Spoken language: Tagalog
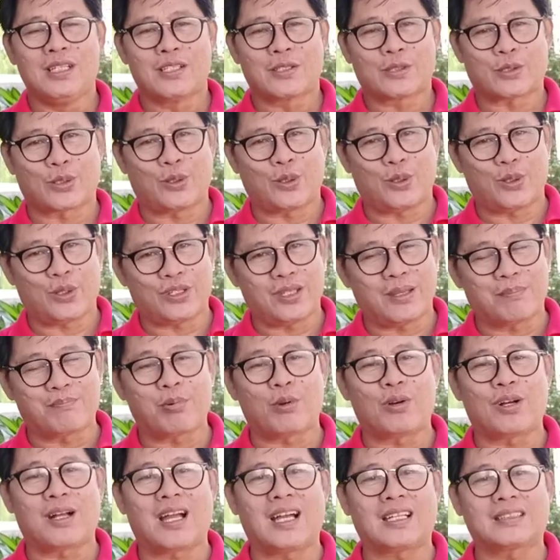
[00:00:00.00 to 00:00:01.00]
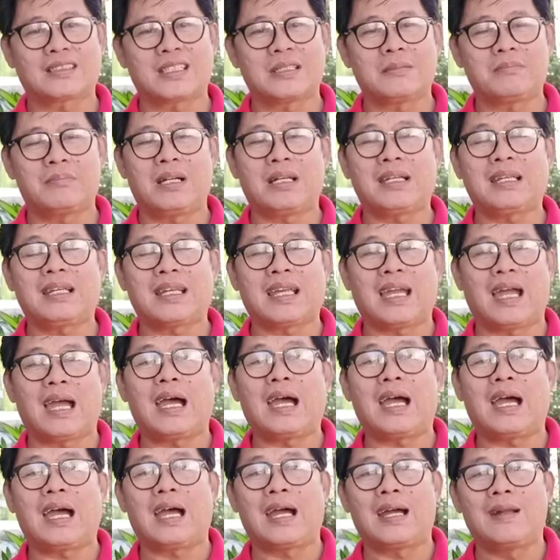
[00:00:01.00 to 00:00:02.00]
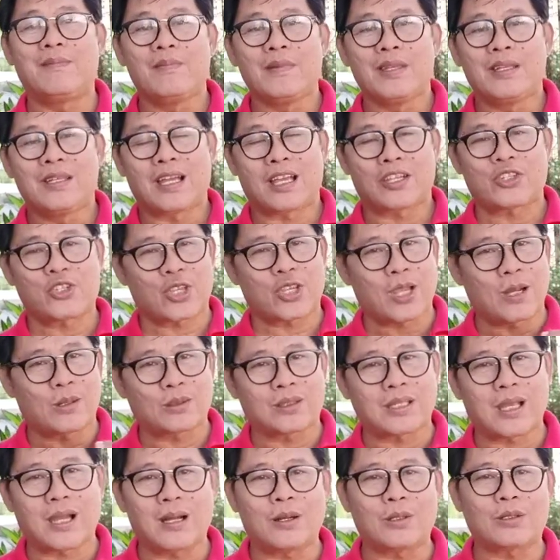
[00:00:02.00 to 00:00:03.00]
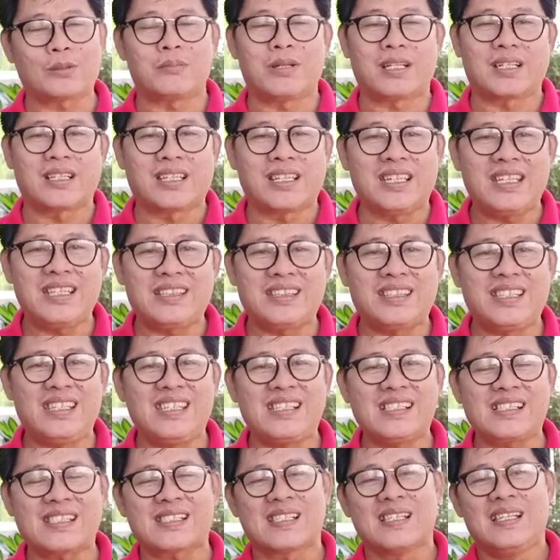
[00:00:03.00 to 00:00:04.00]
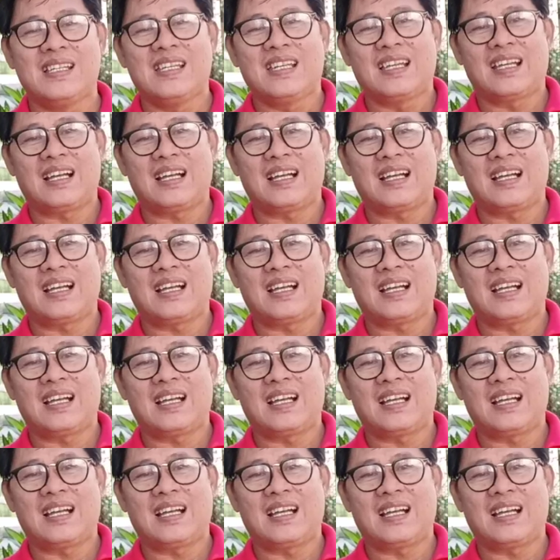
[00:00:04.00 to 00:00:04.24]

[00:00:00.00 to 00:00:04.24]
So, ayan po ang ating mga uh, shout-out, mga greetings.